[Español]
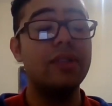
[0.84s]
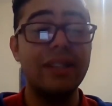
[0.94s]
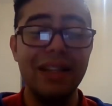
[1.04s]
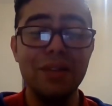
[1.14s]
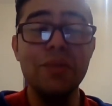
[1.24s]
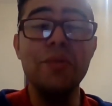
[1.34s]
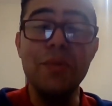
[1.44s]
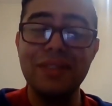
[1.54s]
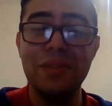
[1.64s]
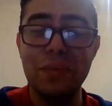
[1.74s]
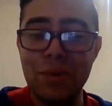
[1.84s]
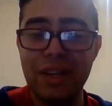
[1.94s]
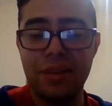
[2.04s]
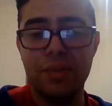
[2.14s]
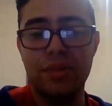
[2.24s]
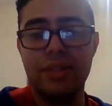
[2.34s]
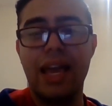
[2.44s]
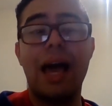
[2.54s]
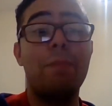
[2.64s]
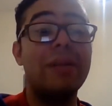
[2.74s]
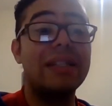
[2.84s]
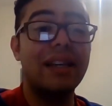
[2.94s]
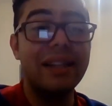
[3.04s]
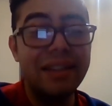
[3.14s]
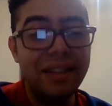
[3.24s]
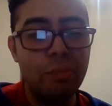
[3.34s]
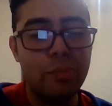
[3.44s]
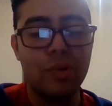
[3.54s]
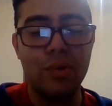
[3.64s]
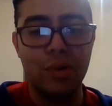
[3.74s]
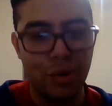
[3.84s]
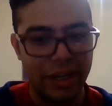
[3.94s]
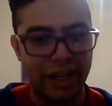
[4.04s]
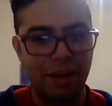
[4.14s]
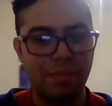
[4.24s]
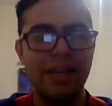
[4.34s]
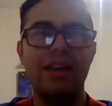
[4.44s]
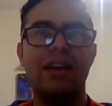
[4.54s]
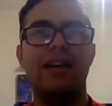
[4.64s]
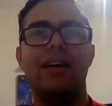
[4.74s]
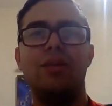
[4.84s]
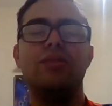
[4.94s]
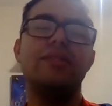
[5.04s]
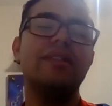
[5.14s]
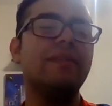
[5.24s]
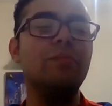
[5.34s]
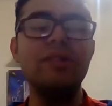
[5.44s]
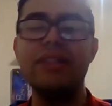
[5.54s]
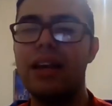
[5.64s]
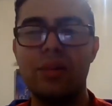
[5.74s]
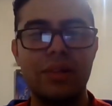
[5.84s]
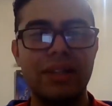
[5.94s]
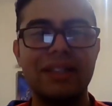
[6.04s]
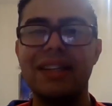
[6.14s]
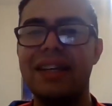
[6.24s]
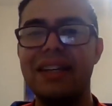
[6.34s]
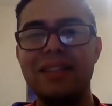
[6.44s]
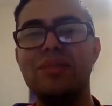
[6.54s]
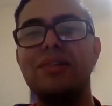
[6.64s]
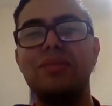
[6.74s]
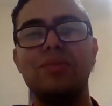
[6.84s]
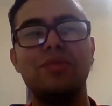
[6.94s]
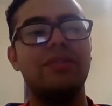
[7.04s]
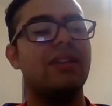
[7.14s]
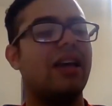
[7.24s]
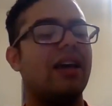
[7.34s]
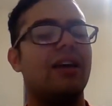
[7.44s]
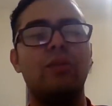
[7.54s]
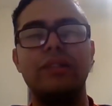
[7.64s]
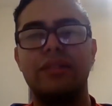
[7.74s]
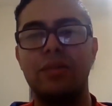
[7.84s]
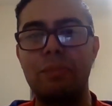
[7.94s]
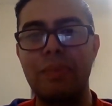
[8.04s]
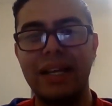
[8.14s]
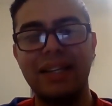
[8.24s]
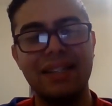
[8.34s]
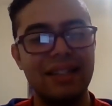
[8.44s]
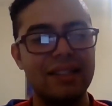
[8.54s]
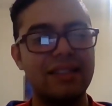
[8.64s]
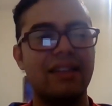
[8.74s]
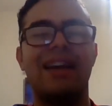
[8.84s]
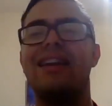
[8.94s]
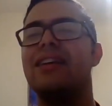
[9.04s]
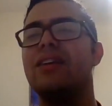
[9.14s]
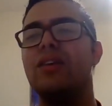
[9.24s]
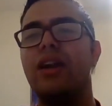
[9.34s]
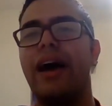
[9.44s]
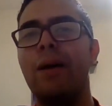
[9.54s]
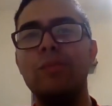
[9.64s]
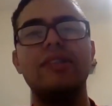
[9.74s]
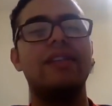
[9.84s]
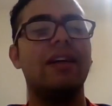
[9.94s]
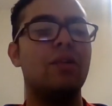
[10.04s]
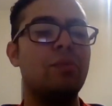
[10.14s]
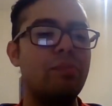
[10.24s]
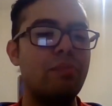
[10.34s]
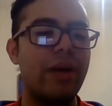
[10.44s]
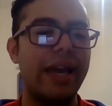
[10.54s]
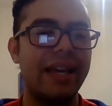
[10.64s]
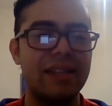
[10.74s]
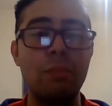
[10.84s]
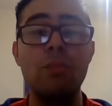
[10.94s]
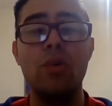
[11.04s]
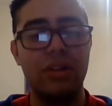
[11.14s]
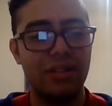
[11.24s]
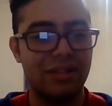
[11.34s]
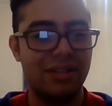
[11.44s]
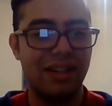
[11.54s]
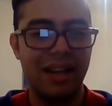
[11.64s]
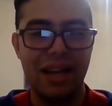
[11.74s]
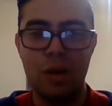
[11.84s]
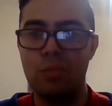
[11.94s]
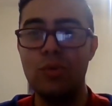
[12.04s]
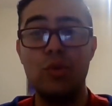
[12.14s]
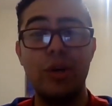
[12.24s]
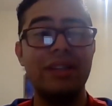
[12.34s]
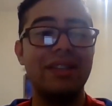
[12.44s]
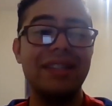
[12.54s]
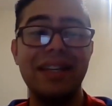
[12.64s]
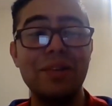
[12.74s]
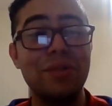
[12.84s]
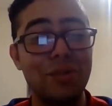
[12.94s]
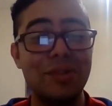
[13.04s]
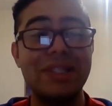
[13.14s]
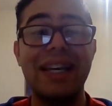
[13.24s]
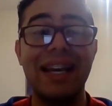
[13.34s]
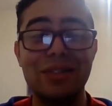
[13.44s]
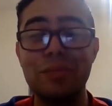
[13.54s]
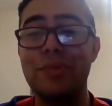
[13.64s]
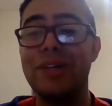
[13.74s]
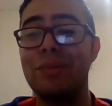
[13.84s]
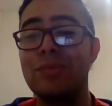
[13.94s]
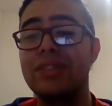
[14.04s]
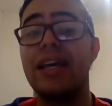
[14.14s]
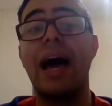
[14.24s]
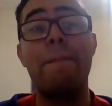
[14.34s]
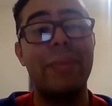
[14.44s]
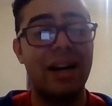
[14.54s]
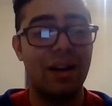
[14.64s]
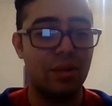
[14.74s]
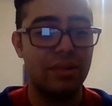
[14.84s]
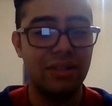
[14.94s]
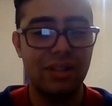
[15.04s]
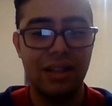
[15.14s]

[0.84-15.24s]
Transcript: mostrando nuestro amor a Dios al pasar tiempo con Él. Nosotros sabemos algo, y es que Cristo Jesús, nuestro Padre Celestial, ha mostrado ese amor mucho antes de que nosotros si acaso pudiéramos amarlo.